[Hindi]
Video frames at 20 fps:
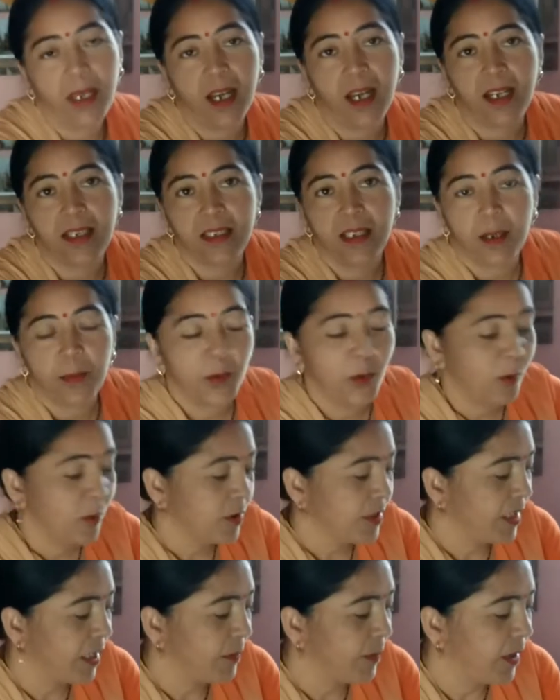मैं आज आप
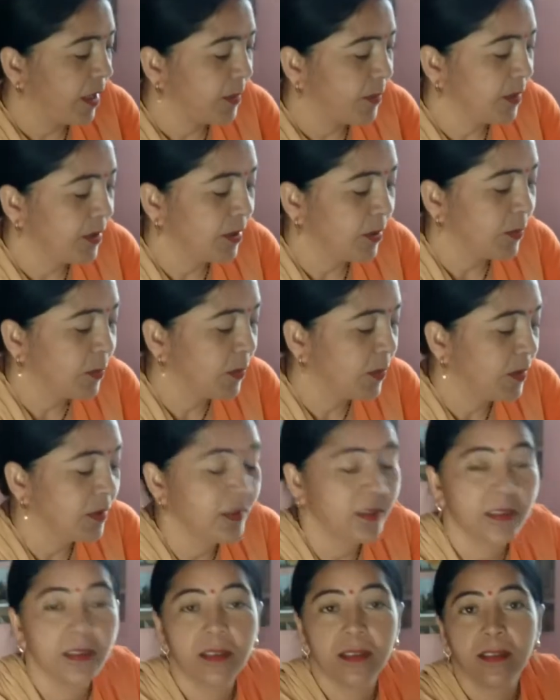लोगों से एक बात
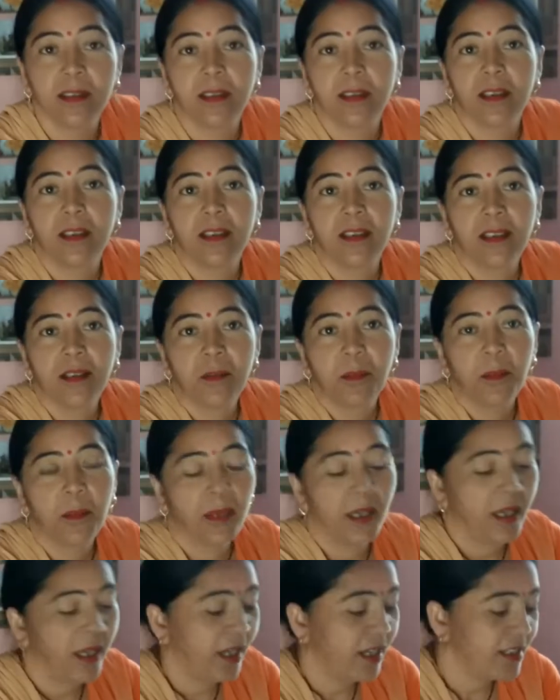बताऊं
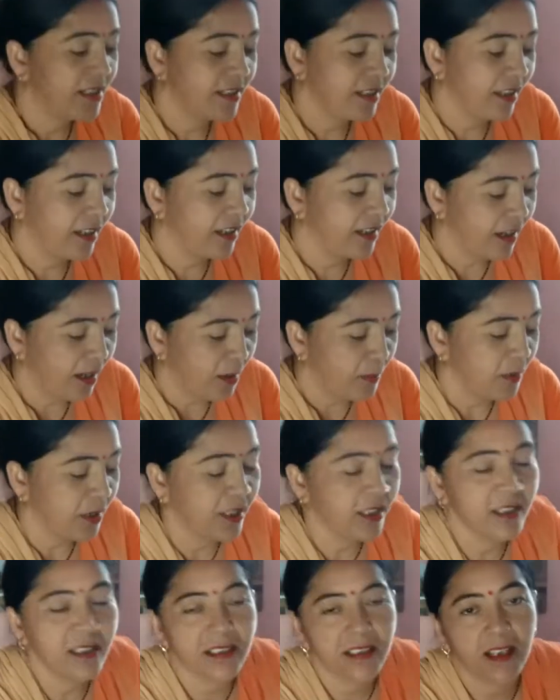मैं ऐसे
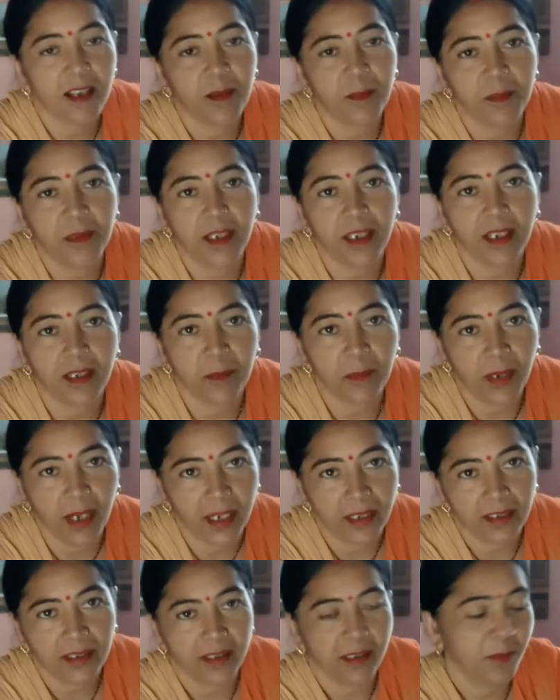कैमरे के सामने
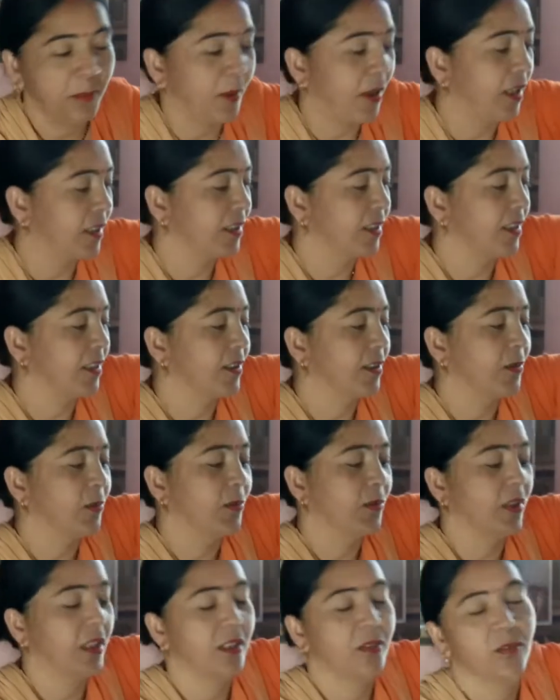बैठकर बात करती
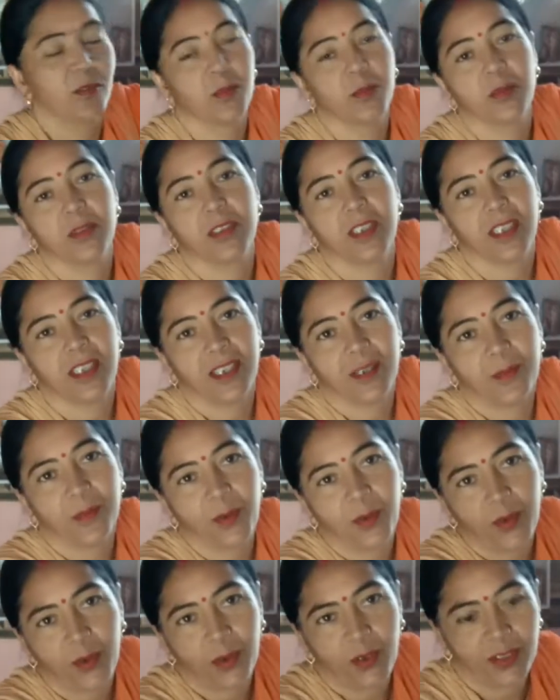हूँ ना तो मुझे
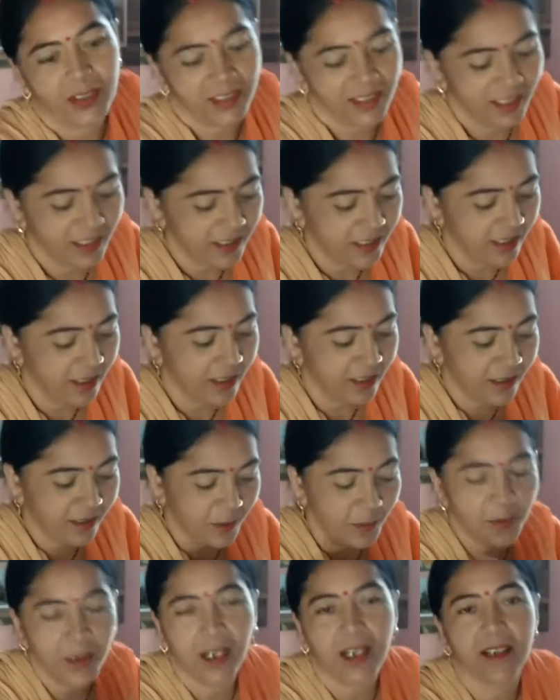बहुत ज़्यादा
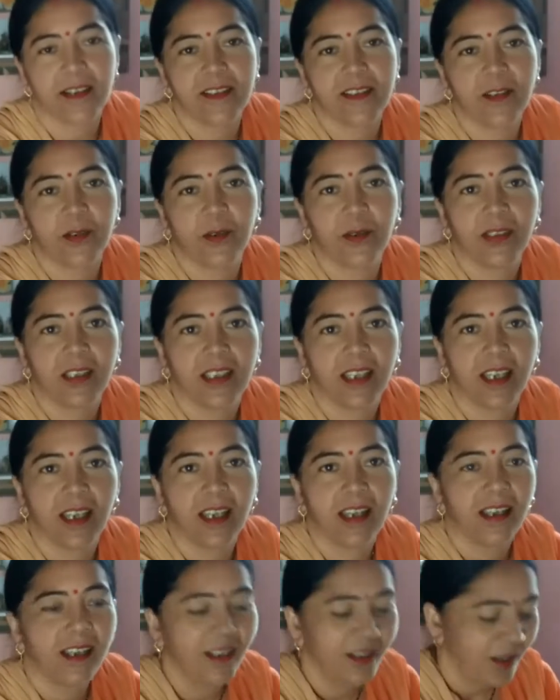घबराहट सी होती
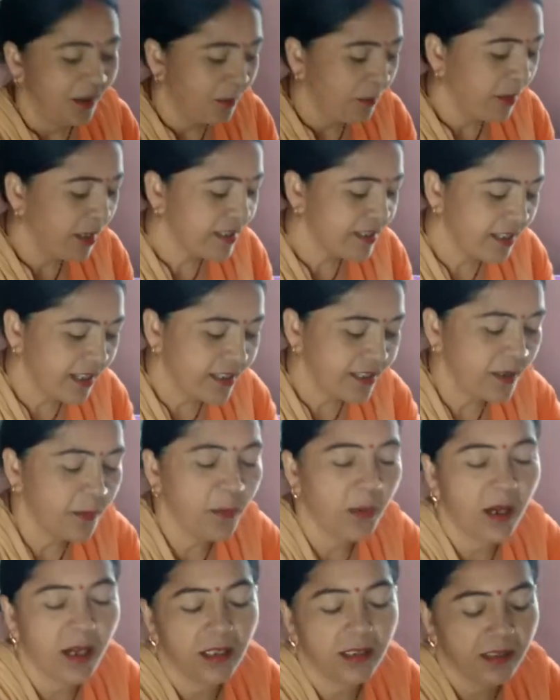है मेरे से ऐसे
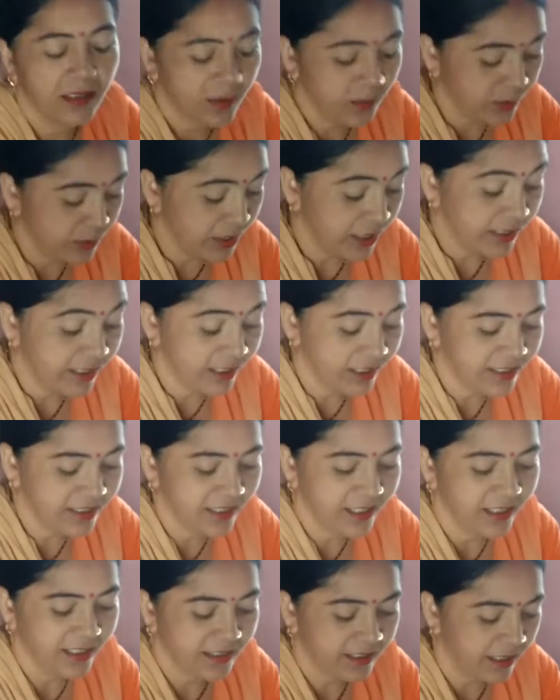बात नहीं होती डर
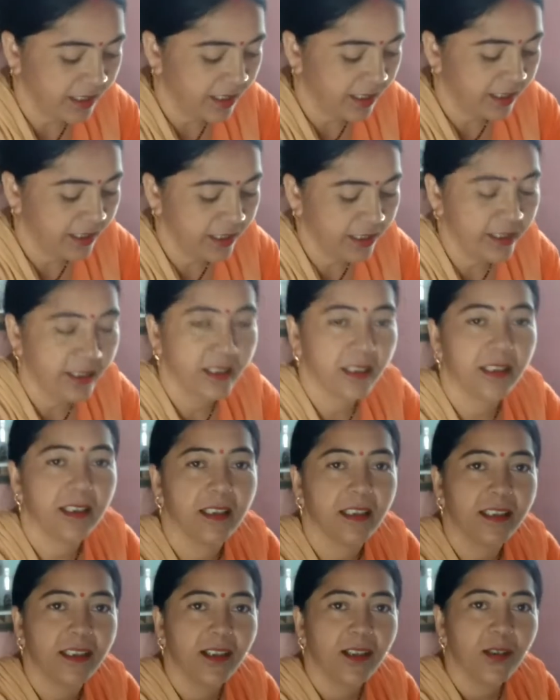सा लगता है कि
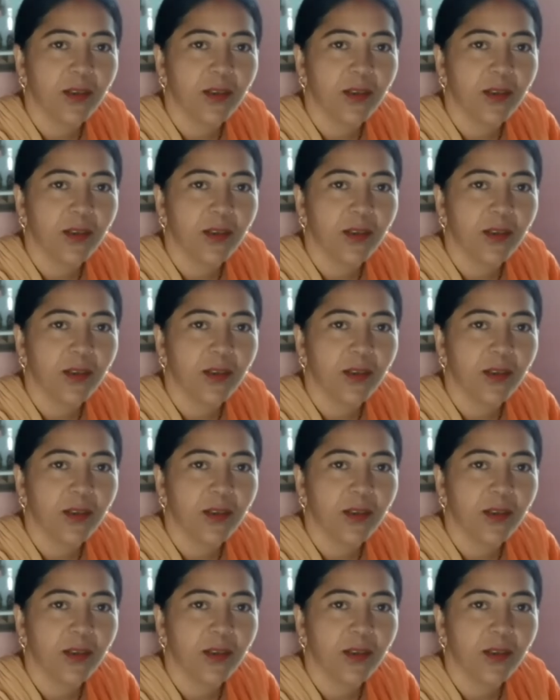कहीं